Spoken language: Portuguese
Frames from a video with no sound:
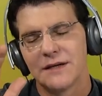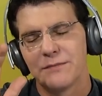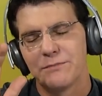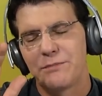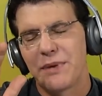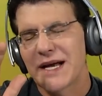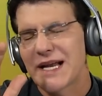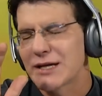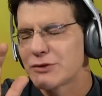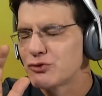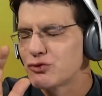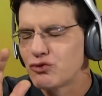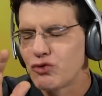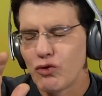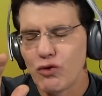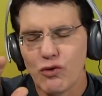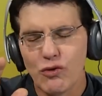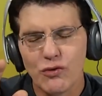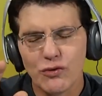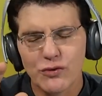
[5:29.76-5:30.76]
para
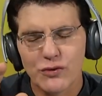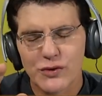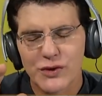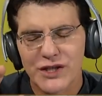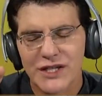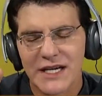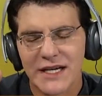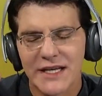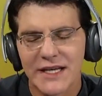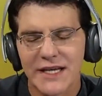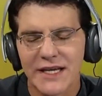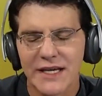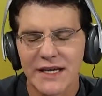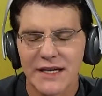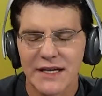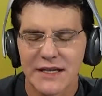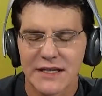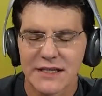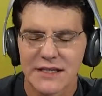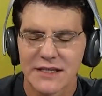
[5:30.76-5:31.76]
todos
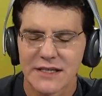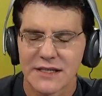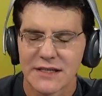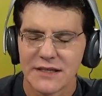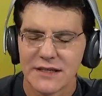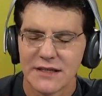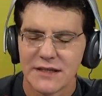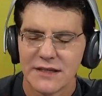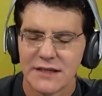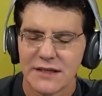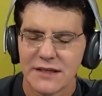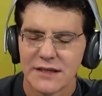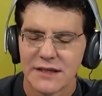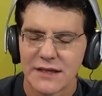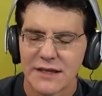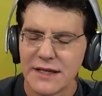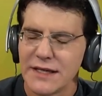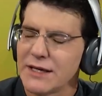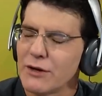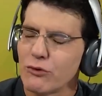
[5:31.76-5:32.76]
aqueles
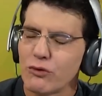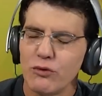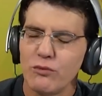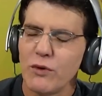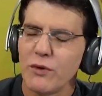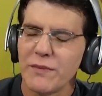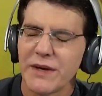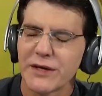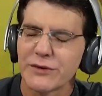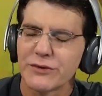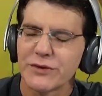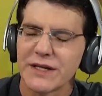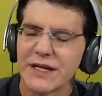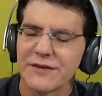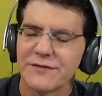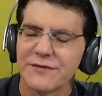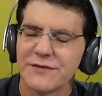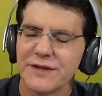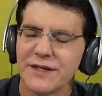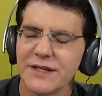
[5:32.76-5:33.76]
que em algum momento na
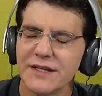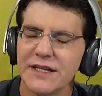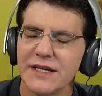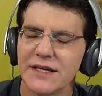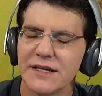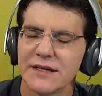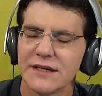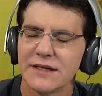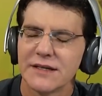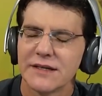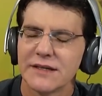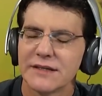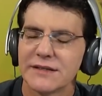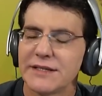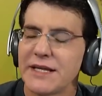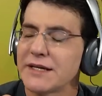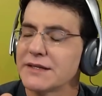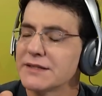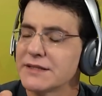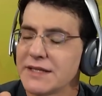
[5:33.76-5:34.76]
vida
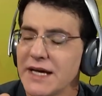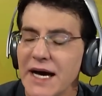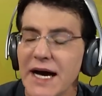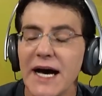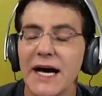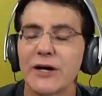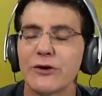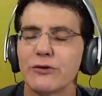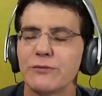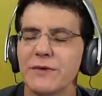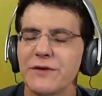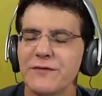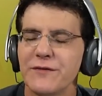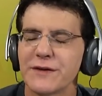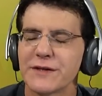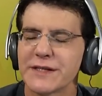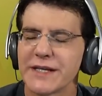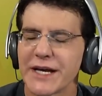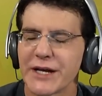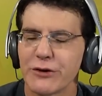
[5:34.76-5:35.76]
tentaram me
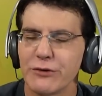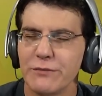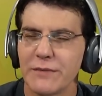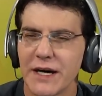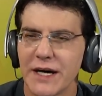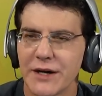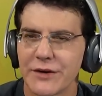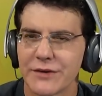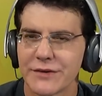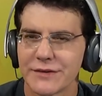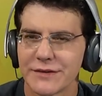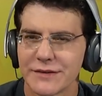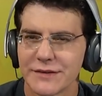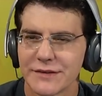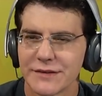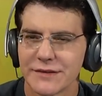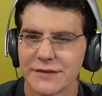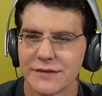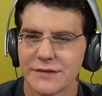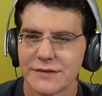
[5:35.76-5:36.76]
fizeram mal.
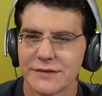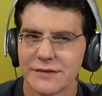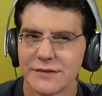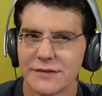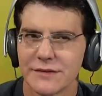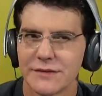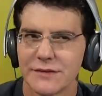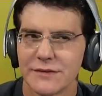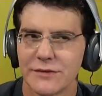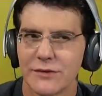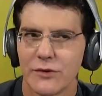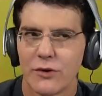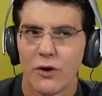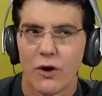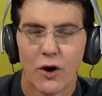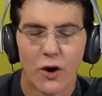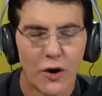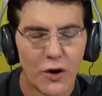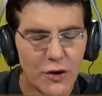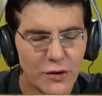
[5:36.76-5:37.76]

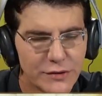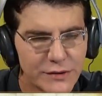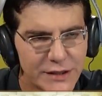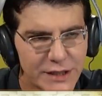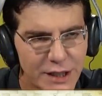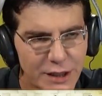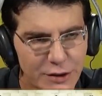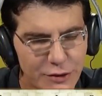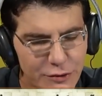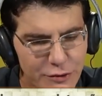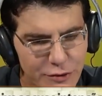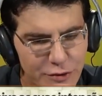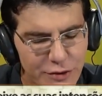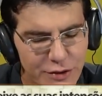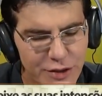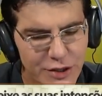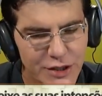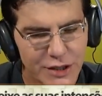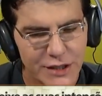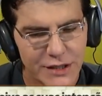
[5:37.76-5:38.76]
Ontem e
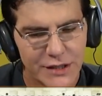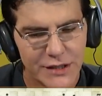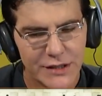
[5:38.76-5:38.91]
hoje